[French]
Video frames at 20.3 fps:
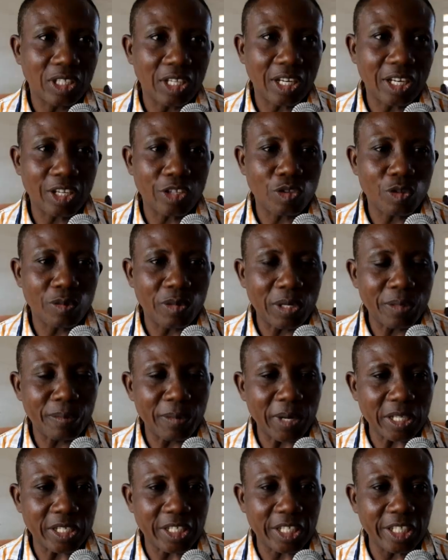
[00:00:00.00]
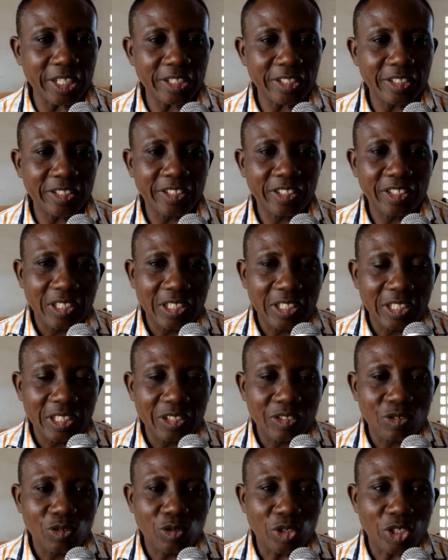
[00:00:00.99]
Dans la semaine passée,
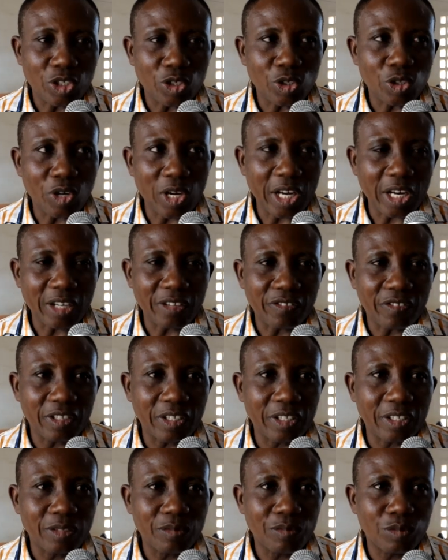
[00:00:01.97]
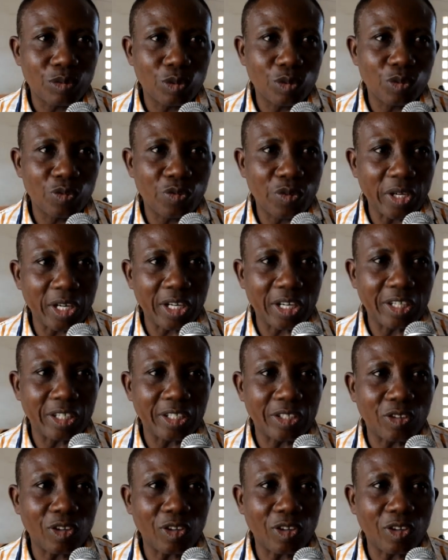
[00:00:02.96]
nous étions arrivés pour faire euh,